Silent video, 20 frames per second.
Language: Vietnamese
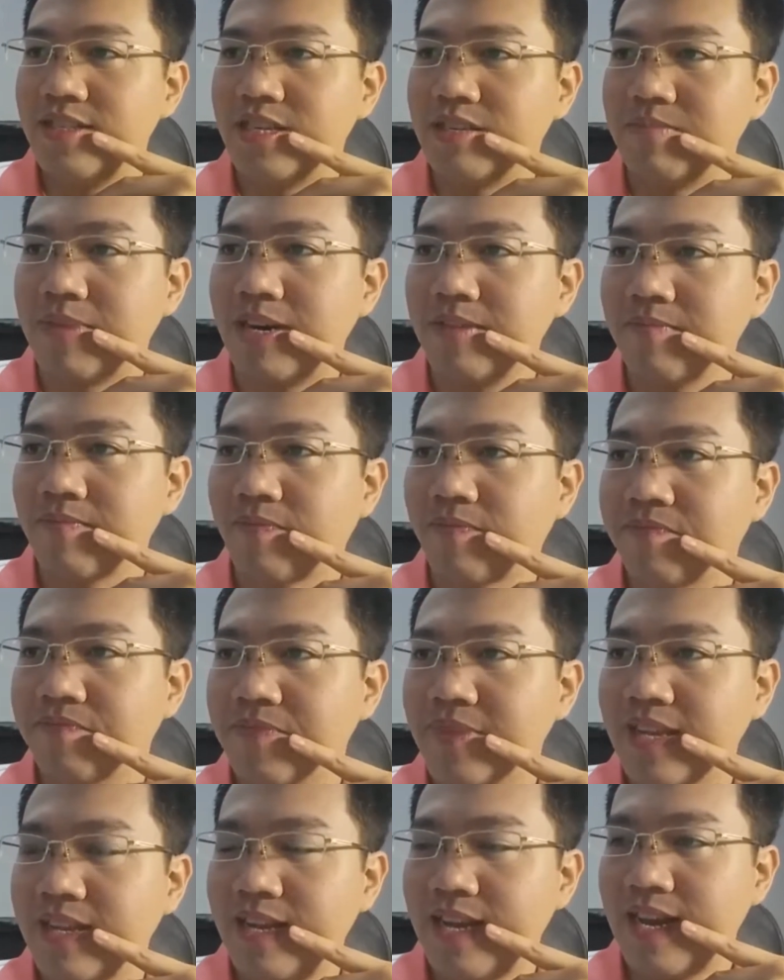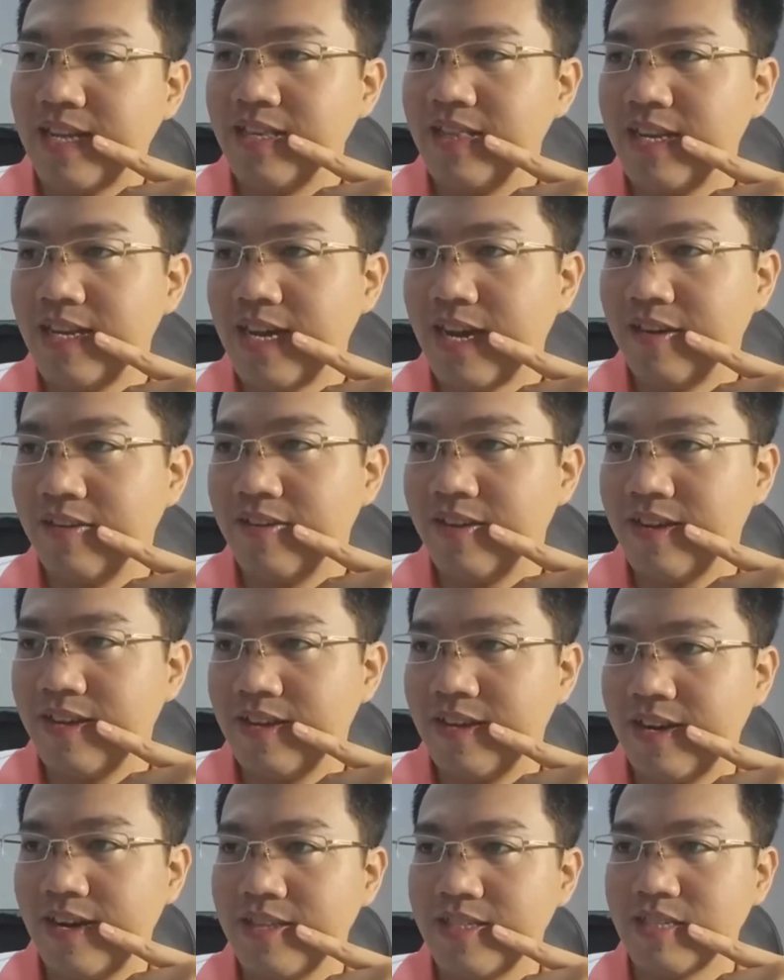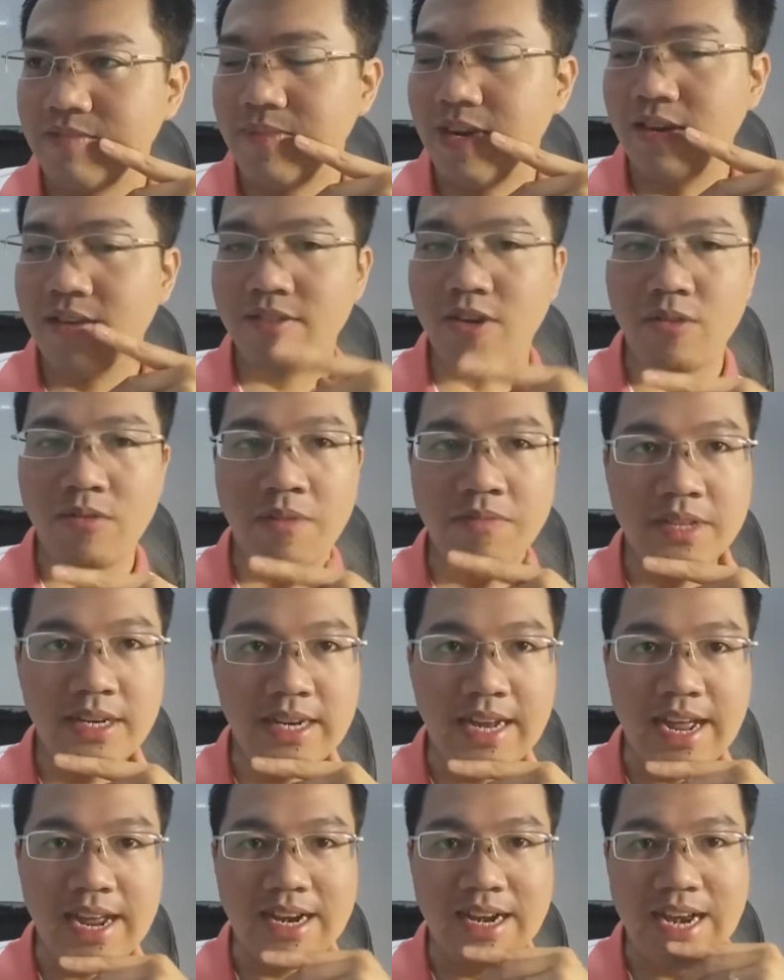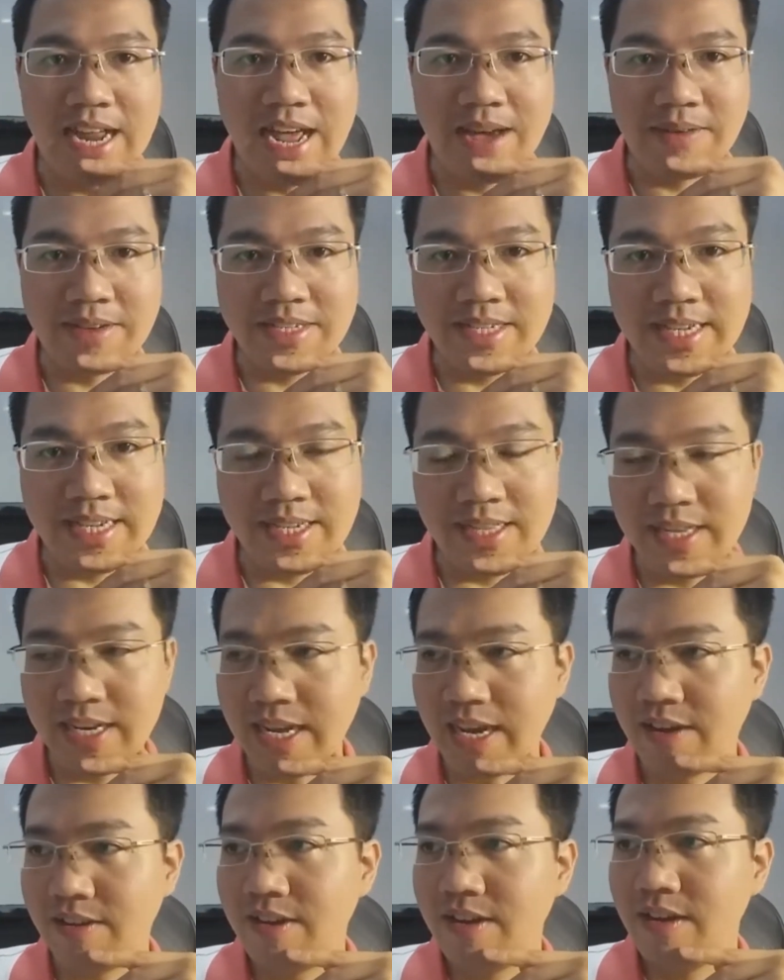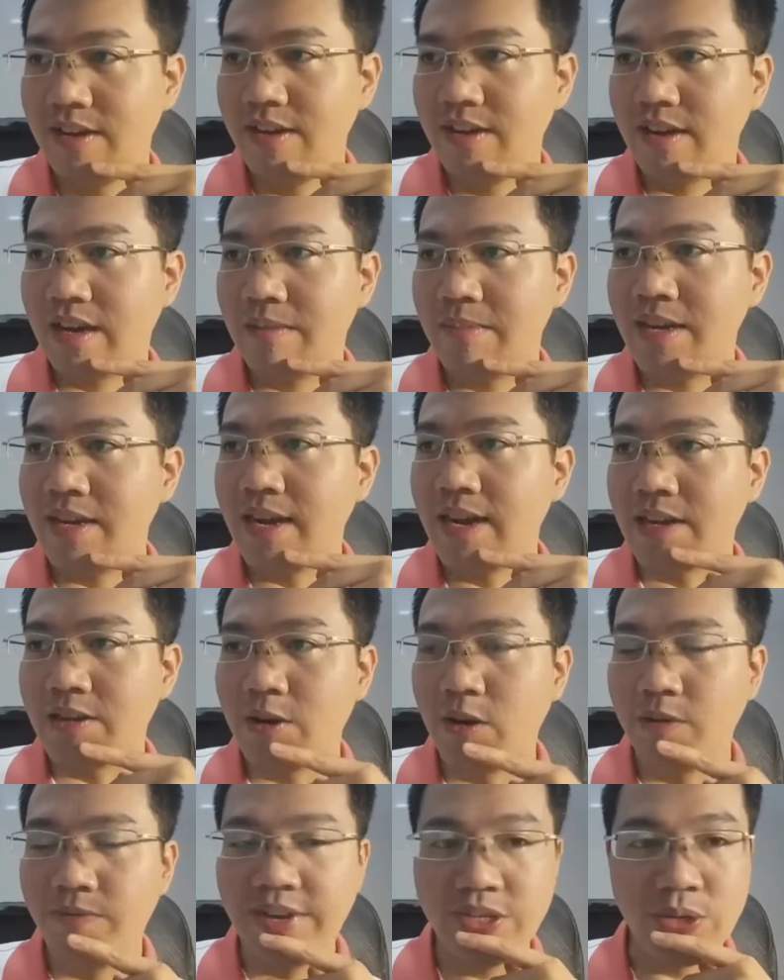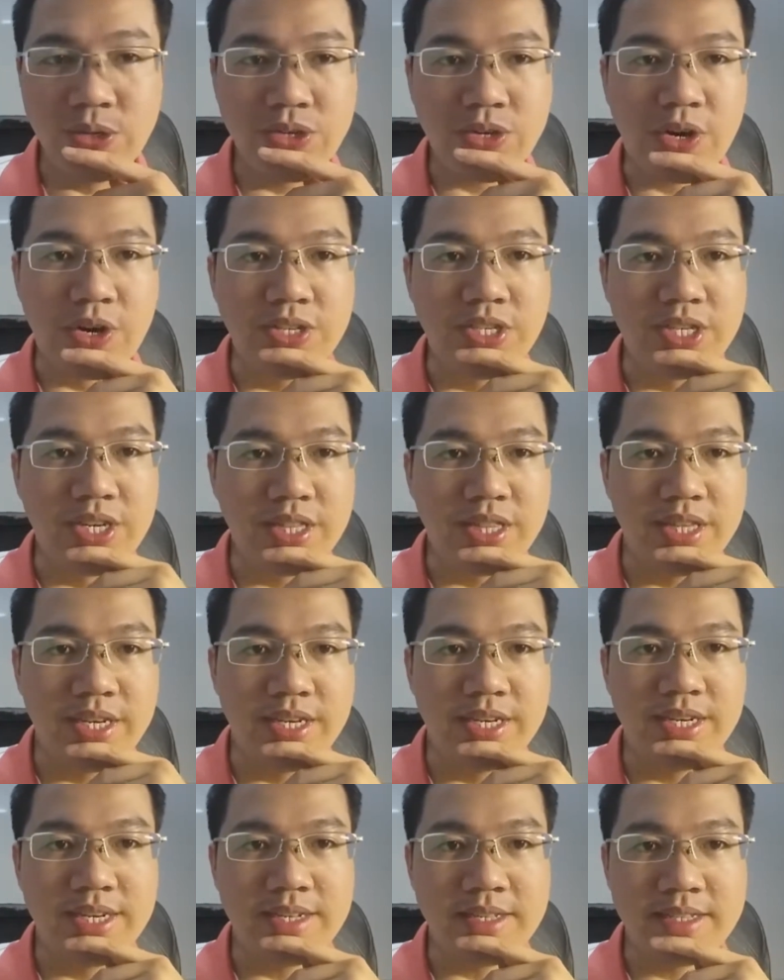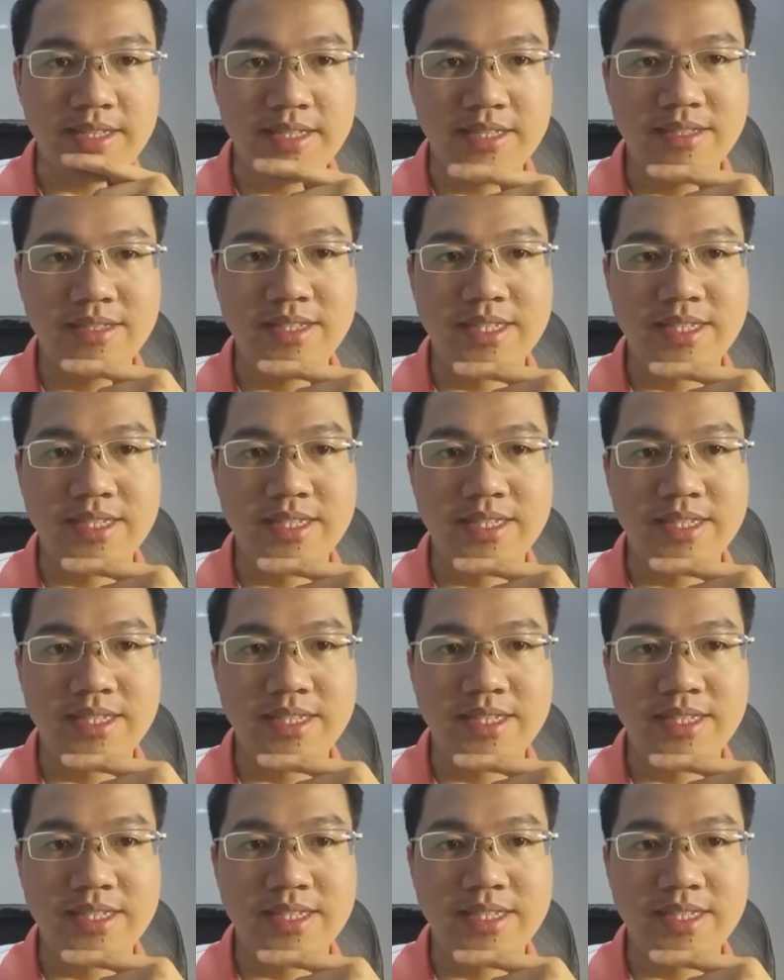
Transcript: chấm là như thế nào à, chấm cộng đầu từ là làm cái gì như thế nào các bạn à, câu ví dụ có chứa từ